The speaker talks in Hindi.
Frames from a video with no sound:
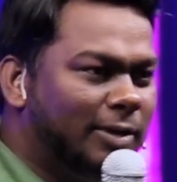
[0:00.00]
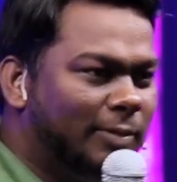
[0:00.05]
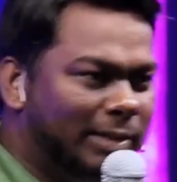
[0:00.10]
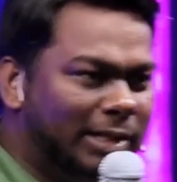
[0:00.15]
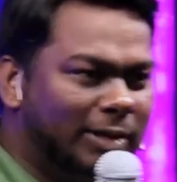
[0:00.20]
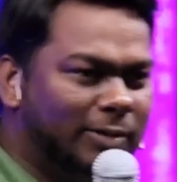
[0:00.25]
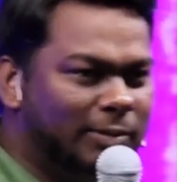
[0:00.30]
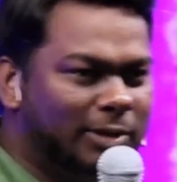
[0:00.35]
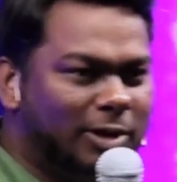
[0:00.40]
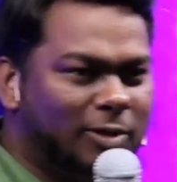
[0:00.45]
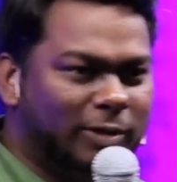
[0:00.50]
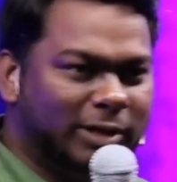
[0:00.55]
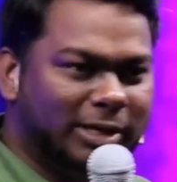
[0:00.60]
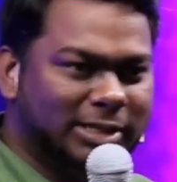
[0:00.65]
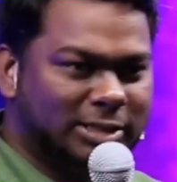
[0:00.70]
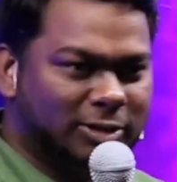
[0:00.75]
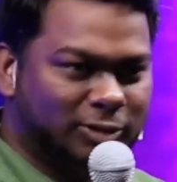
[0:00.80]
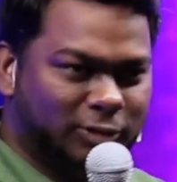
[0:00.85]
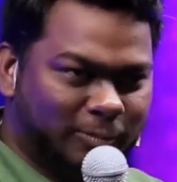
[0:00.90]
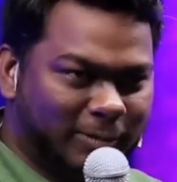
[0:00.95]
मतलब उनका कोई
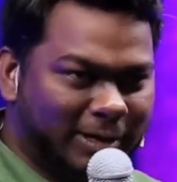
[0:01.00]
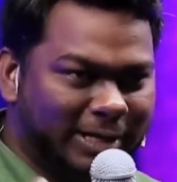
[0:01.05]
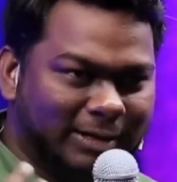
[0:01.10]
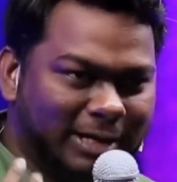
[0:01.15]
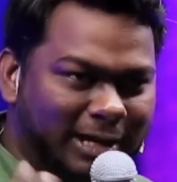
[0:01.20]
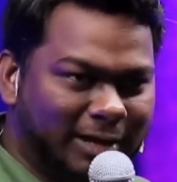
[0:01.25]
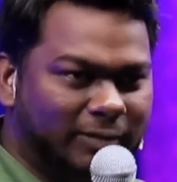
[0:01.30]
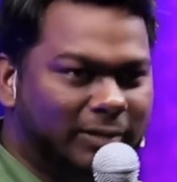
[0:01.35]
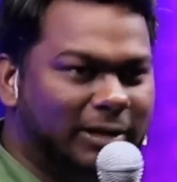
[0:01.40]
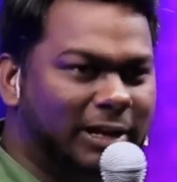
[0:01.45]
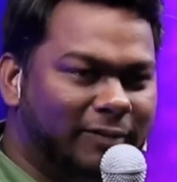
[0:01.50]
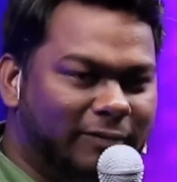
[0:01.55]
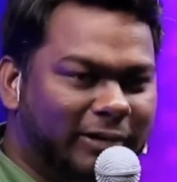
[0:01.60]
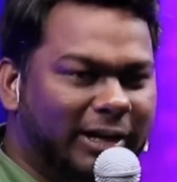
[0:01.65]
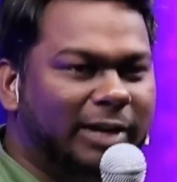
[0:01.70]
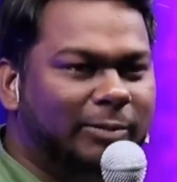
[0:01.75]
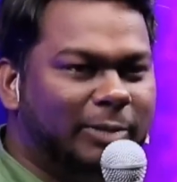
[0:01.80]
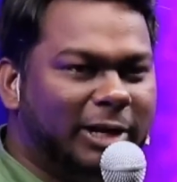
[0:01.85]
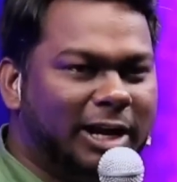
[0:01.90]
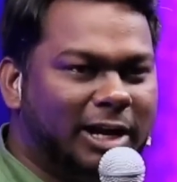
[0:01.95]
ऐसा तुम्हारी गर्ल
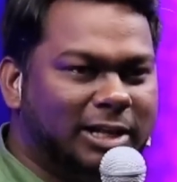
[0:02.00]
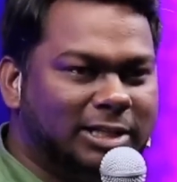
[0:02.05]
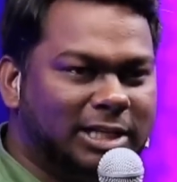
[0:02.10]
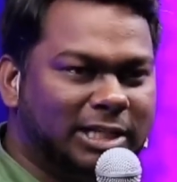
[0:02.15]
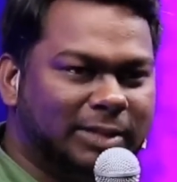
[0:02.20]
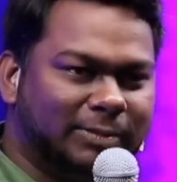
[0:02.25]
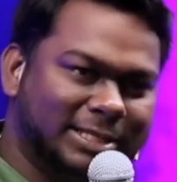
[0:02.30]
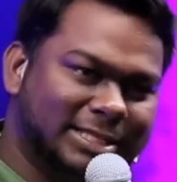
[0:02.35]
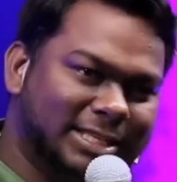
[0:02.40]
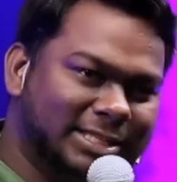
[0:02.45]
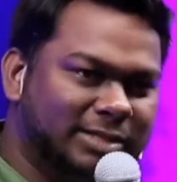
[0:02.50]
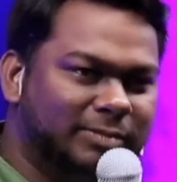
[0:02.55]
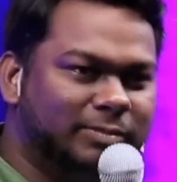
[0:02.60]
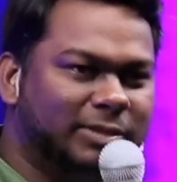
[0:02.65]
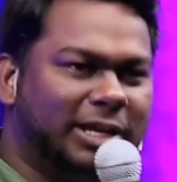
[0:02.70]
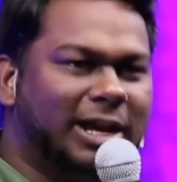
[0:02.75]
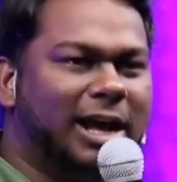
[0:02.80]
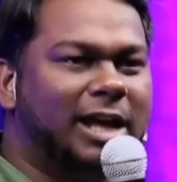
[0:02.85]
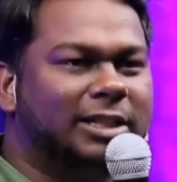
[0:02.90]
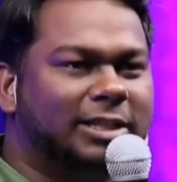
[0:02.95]
गर्लफ्रेंड नहीं बनाना चाहता बस ऐसी
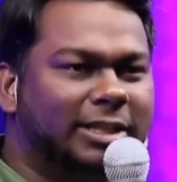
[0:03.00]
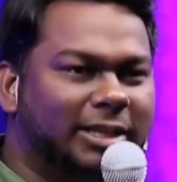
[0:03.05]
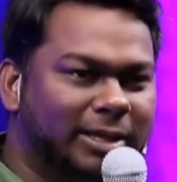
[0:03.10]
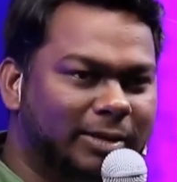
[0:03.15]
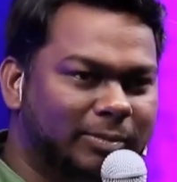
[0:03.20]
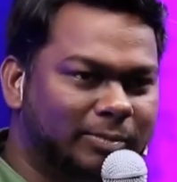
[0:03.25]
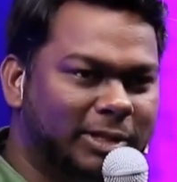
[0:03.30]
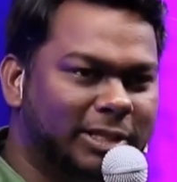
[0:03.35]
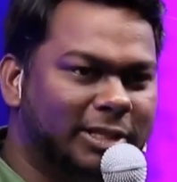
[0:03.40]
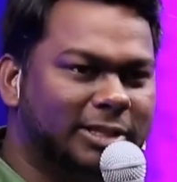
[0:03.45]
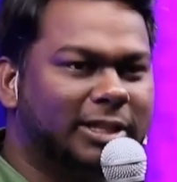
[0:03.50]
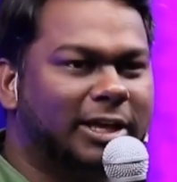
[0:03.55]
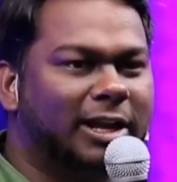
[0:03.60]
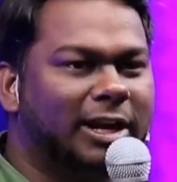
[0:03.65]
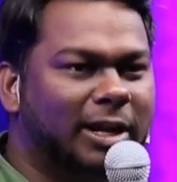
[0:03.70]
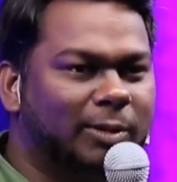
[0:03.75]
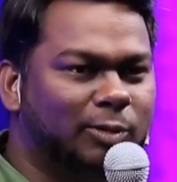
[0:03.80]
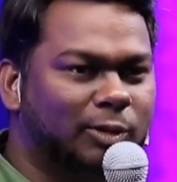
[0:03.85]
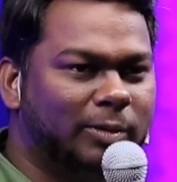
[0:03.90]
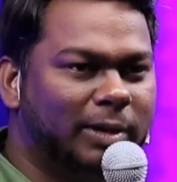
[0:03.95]
दिखाते हैं मदद
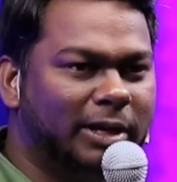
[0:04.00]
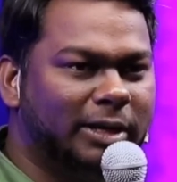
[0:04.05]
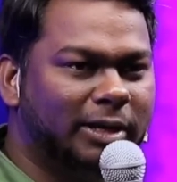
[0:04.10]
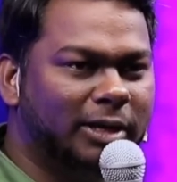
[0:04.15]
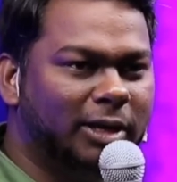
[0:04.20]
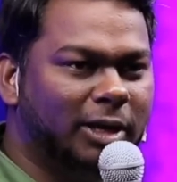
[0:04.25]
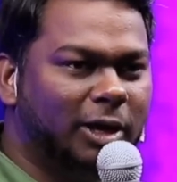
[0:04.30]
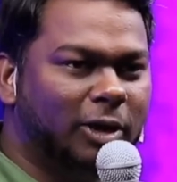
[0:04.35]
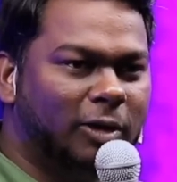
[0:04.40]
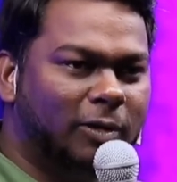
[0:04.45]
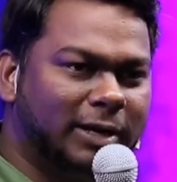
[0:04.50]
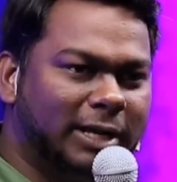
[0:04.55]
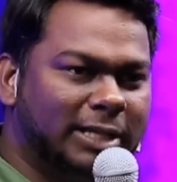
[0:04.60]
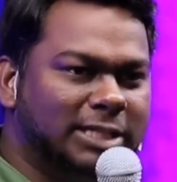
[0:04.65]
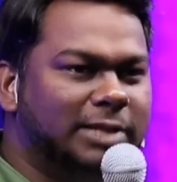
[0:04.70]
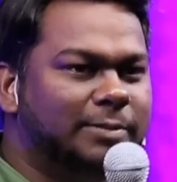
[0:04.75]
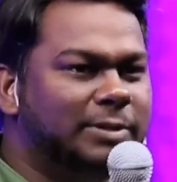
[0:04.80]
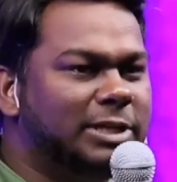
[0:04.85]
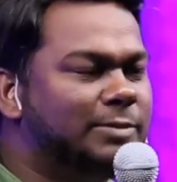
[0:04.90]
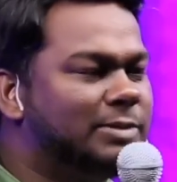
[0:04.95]
कर रहे हैं तुम्हारी और
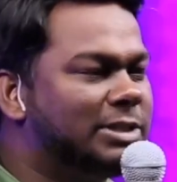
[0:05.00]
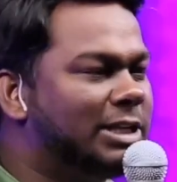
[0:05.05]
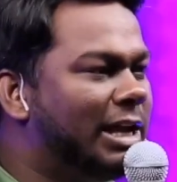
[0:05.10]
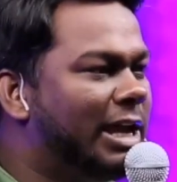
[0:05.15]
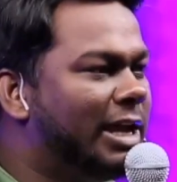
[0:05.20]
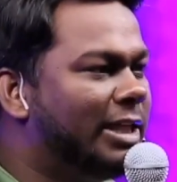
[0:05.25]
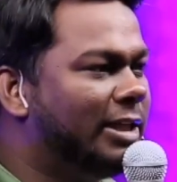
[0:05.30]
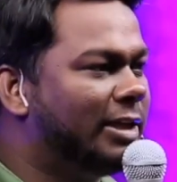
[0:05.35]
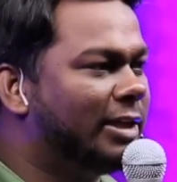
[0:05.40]
अजीब अजीब सलाह